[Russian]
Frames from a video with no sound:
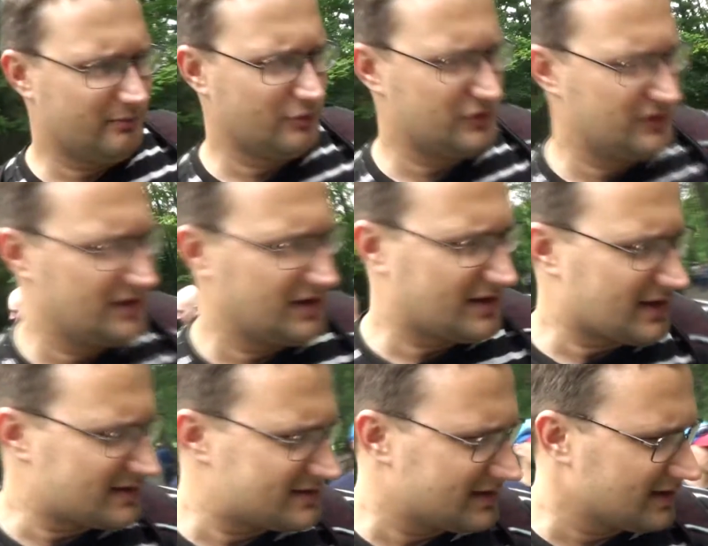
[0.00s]
бузина
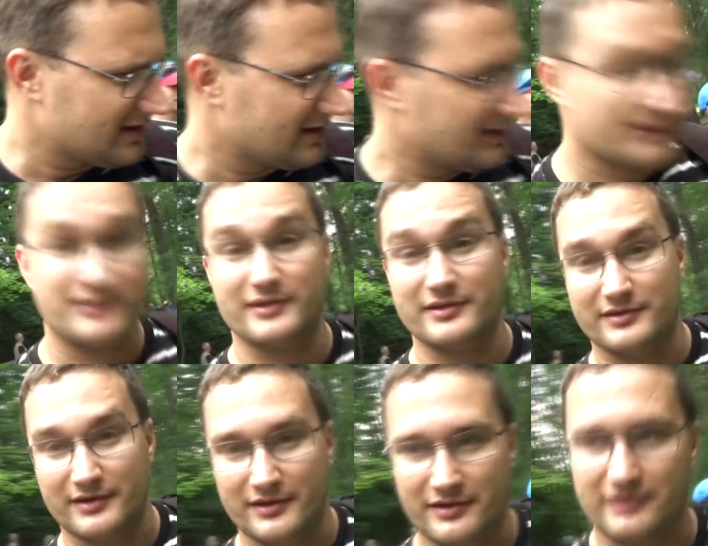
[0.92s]
красная
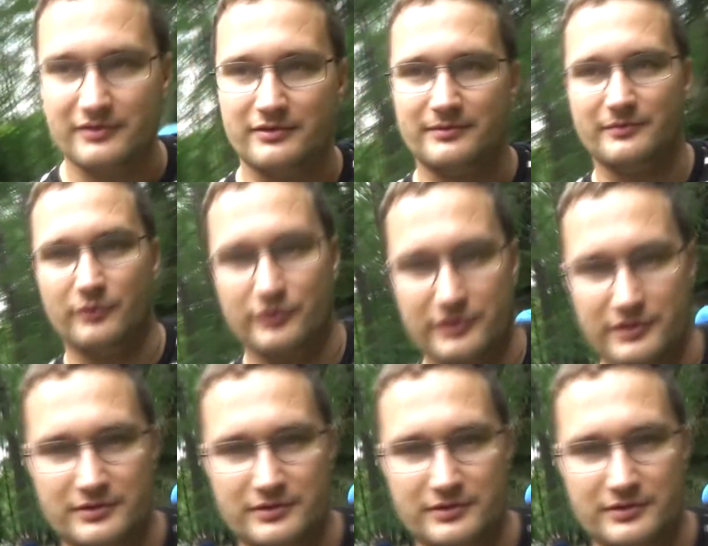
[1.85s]
кистистая. Вот.